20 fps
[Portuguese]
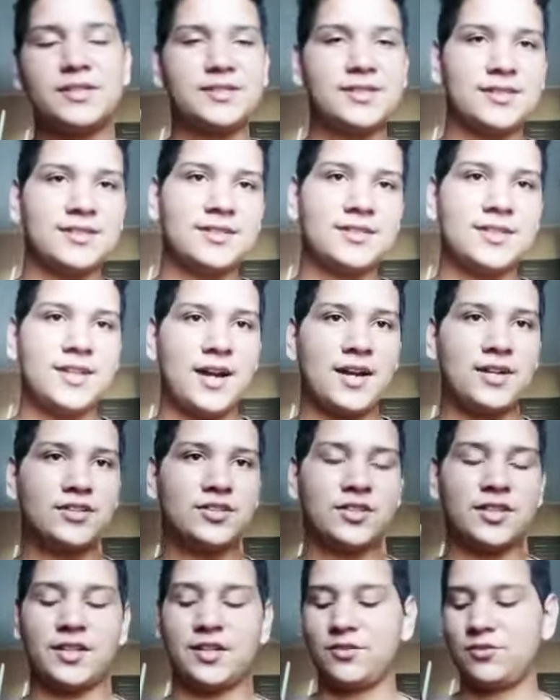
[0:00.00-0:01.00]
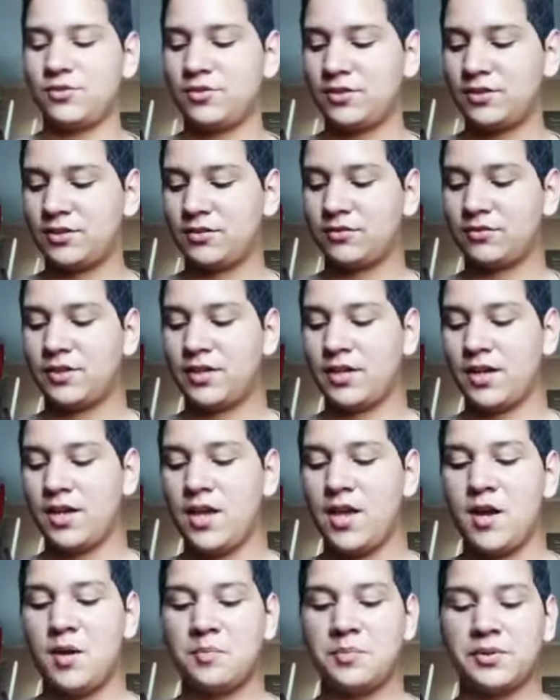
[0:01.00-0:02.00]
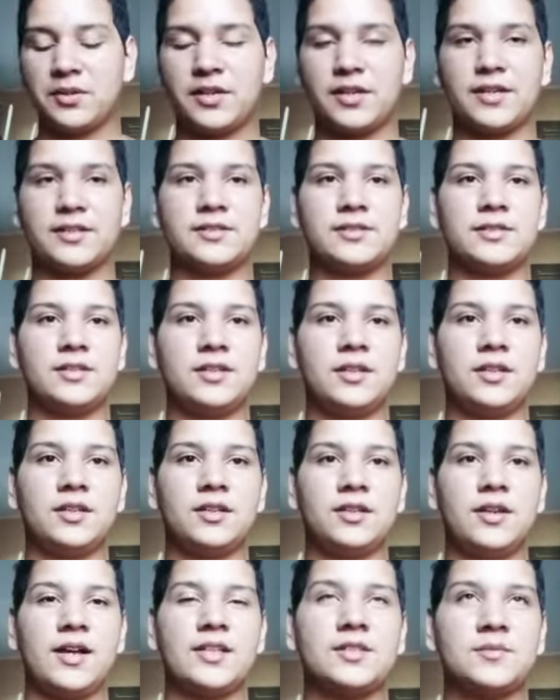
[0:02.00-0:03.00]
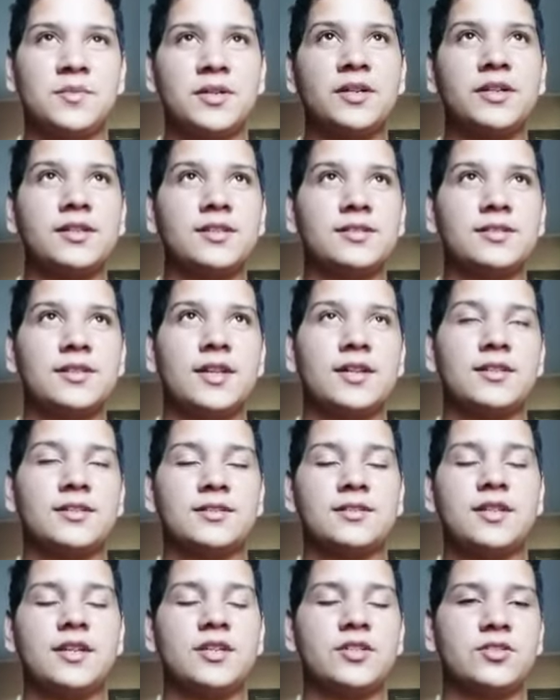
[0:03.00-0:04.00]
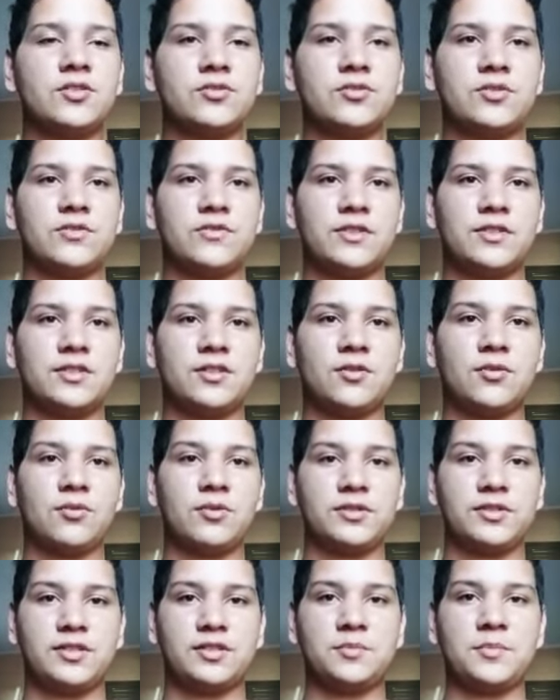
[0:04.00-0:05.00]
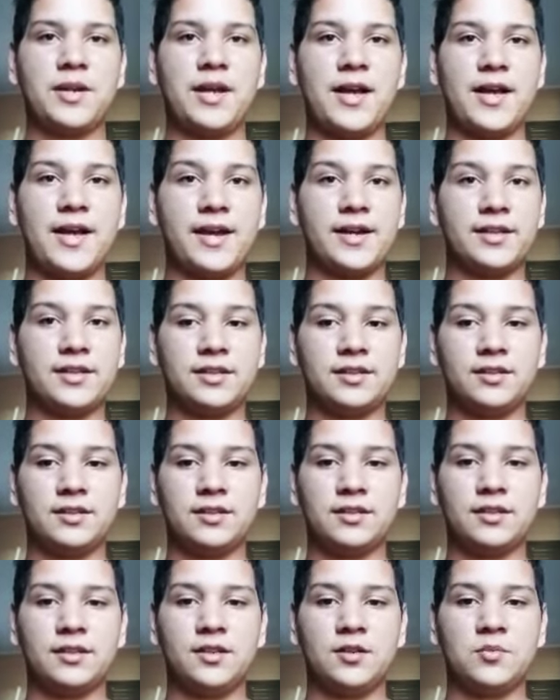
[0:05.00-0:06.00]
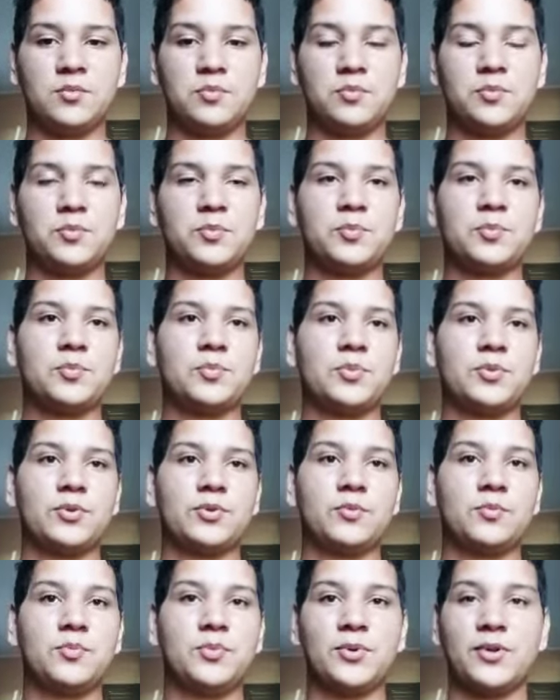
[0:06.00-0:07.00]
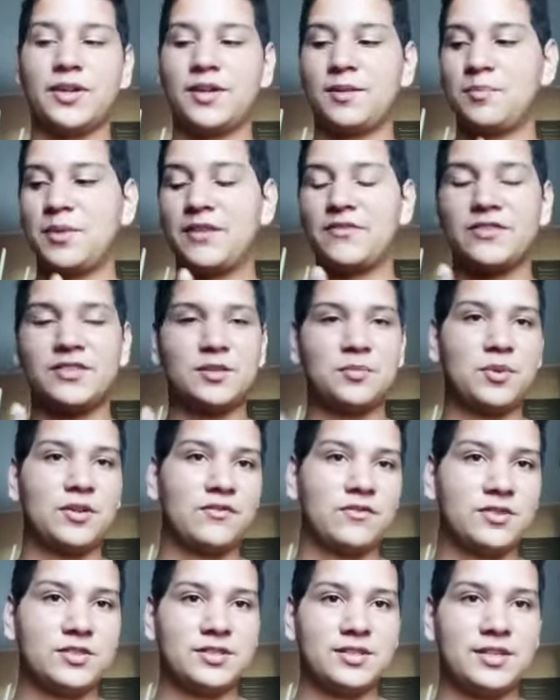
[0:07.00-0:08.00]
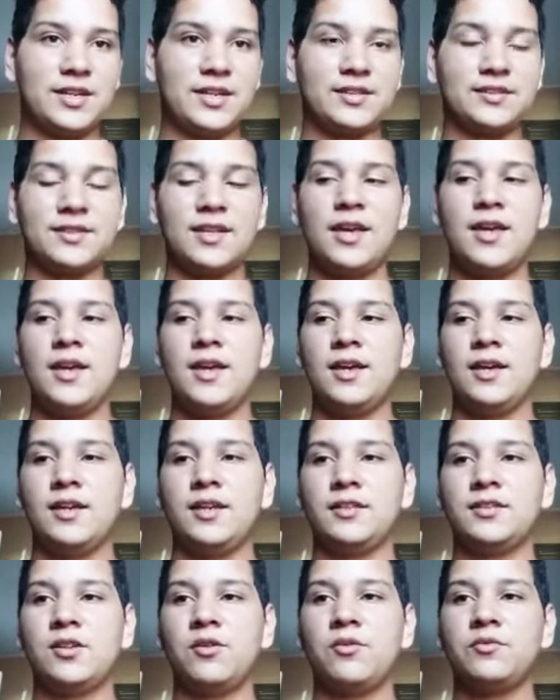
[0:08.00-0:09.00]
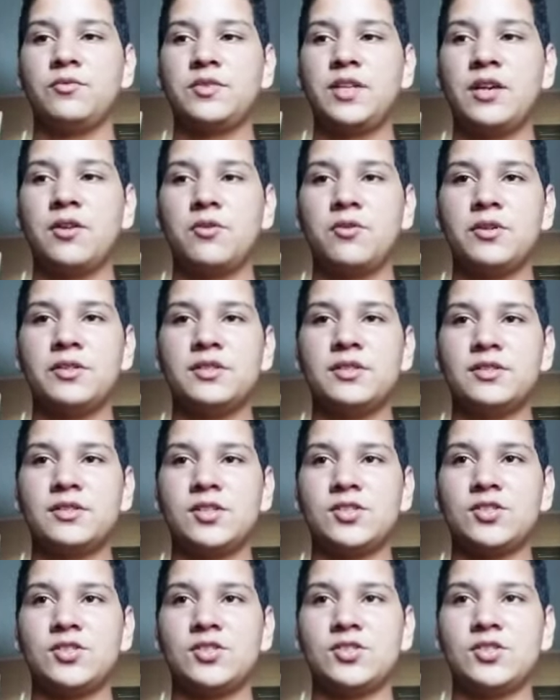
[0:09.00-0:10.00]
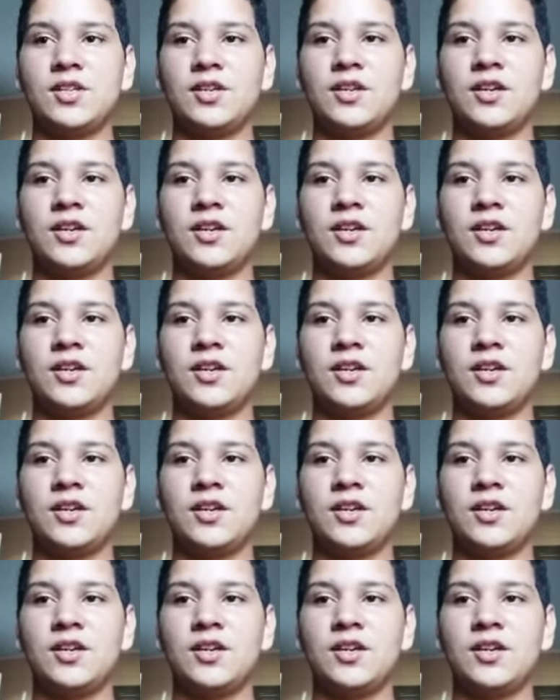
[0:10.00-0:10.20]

é tipo assim, não é uma, é uma necessidade, querendo ou não, né? Porque assim, as mães, elas deixam de fazer coisas para ela, por, por, pra fazer para vocês.